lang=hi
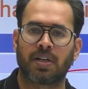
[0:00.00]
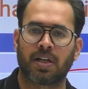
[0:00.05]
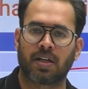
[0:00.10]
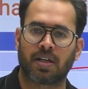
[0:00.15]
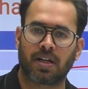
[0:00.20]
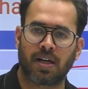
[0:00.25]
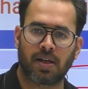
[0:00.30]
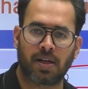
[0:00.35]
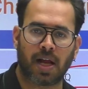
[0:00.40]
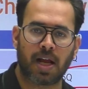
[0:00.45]

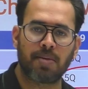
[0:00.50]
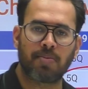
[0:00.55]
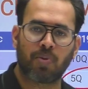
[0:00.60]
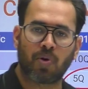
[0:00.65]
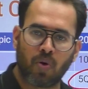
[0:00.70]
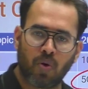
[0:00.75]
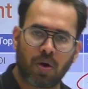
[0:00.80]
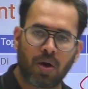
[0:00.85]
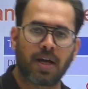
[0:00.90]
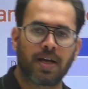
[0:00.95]
का टाइम
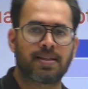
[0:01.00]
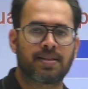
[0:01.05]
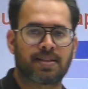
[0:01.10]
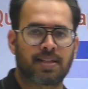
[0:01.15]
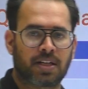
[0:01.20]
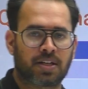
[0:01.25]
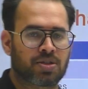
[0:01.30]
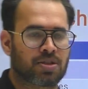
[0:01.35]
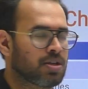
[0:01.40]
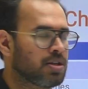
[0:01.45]
होगा इस
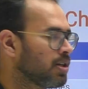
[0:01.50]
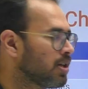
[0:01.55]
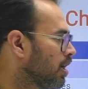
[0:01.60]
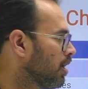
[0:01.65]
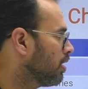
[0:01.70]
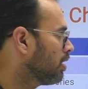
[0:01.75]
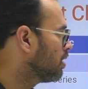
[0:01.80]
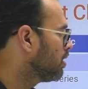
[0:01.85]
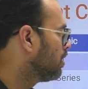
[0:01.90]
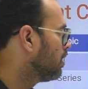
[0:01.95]
सेक्शन का
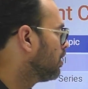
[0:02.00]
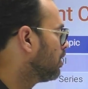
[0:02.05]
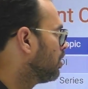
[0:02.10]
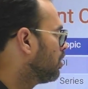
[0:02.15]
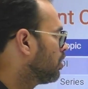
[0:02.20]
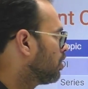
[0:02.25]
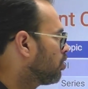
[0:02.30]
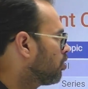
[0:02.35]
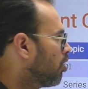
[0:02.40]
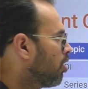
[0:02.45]

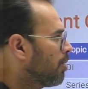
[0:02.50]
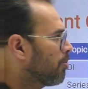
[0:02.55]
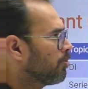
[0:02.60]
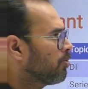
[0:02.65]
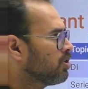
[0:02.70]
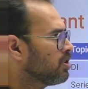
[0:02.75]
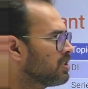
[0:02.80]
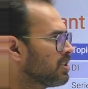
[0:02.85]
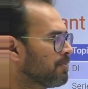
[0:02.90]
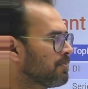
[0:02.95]
तो आपको
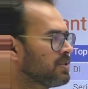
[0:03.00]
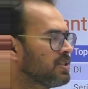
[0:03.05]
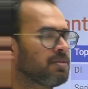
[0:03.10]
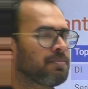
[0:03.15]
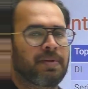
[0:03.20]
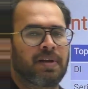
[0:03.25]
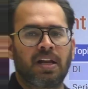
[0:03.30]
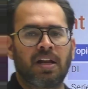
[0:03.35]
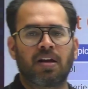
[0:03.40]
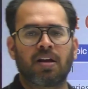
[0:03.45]
सबसे
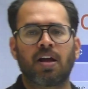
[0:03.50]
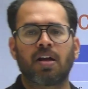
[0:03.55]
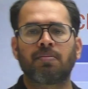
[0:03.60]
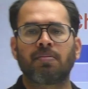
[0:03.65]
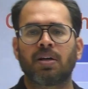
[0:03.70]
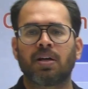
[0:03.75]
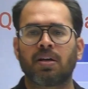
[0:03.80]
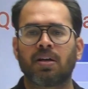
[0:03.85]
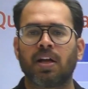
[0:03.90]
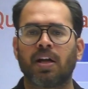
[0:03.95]
पहला काम
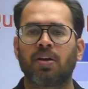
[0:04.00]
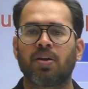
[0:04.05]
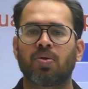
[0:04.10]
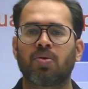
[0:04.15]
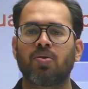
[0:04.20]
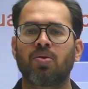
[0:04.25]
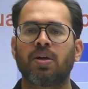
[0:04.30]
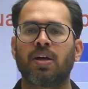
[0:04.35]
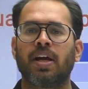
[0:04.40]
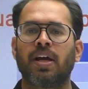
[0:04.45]
करना है
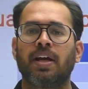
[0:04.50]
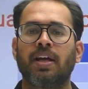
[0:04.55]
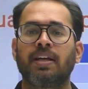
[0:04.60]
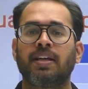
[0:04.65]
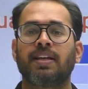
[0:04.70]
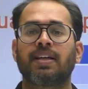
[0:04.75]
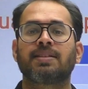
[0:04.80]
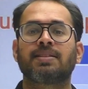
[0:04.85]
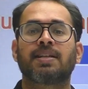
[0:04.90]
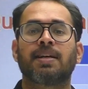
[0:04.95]
ढूंढना है
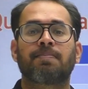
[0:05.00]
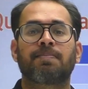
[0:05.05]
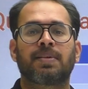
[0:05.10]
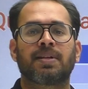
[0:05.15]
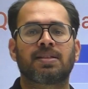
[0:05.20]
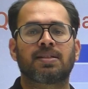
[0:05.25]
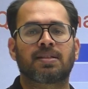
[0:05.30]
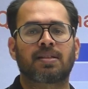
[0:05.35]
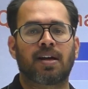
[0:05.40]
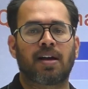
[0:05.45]
ये
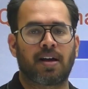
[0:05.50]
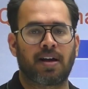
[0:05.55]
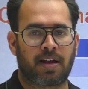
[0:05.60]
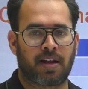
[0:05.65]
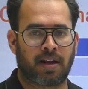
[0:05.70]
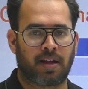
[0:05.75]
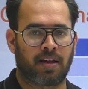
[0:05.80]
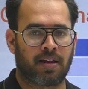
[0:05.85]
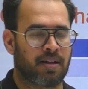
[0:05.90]
चैप्टर्स कहाँ हैं